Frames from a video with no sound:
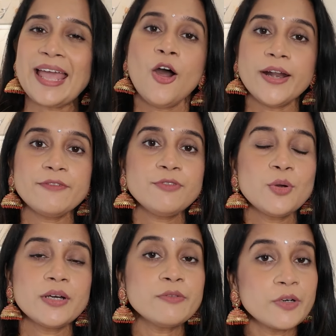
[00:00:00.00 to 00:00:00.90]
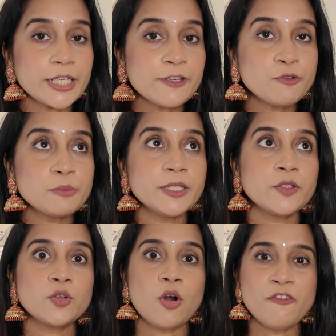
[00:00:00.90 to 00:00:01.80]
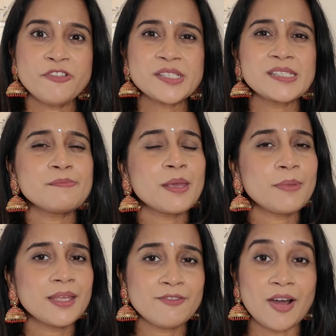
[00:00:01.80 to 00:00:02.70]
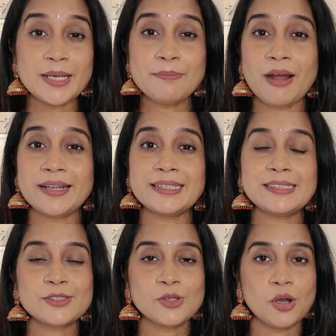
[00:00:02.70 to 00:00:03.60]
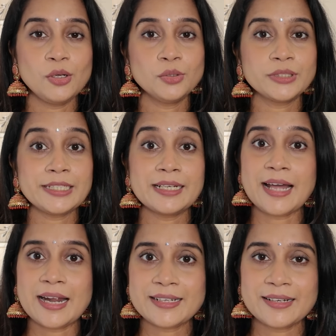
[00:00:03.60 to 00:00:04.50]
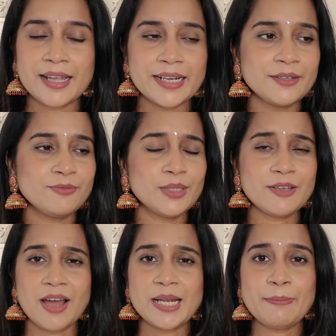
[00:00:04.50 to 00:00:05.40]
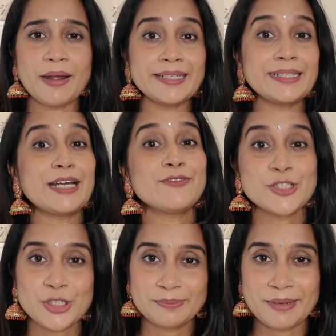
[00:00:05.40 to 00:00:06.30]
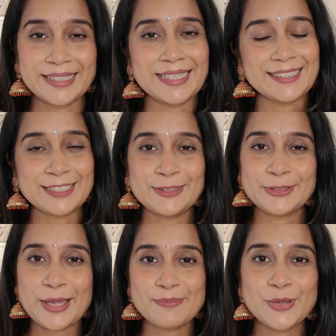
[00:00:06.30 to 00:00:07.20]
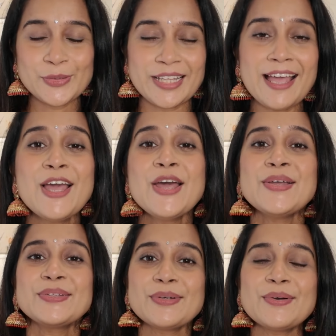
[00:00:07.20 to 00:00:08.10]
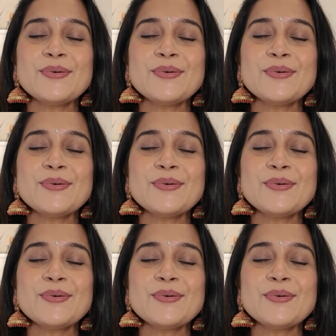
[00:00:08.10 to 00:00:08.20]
और इफ़ यू आर वर्किंग वुमेन तो ऑफिस में भी दिवाली पार्टीज नॉल होती है डानिया नाइट दिवाली पार्टी करवा चौथ पार्टी आजकल तो ये भी होता है तो